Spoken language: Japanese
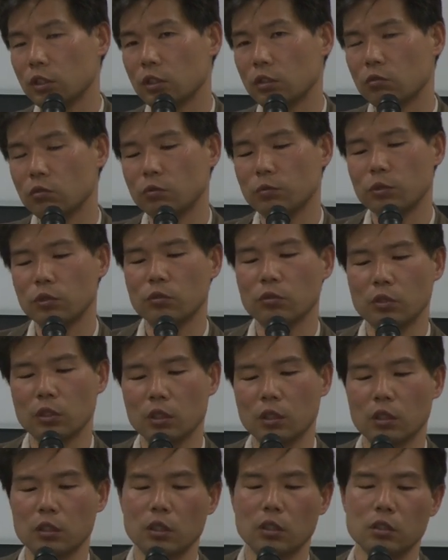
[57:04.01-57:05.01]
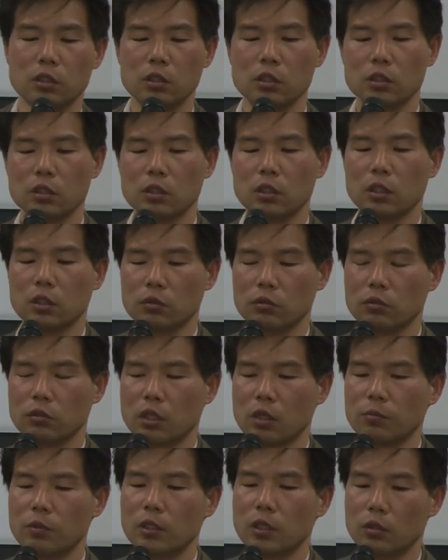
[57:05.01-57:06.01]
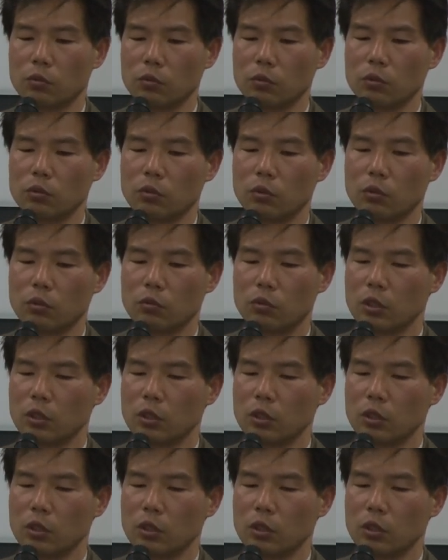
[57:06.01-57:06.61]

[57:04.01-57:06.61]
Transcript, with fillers: き込むような形にしないとダメだろうと。